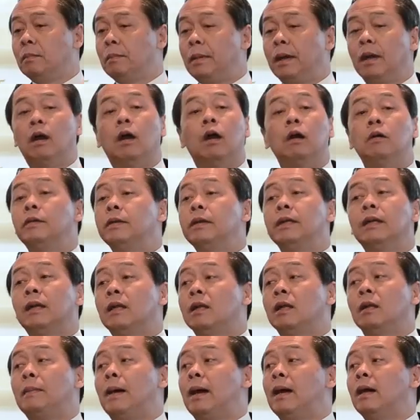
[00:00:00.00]
ไปขอวันนี้
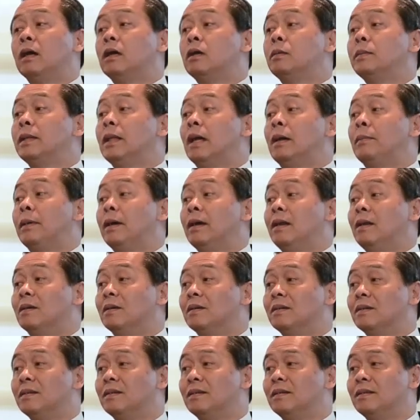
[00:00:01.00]
รัฐบาลก็ไม่ทำให้หรอก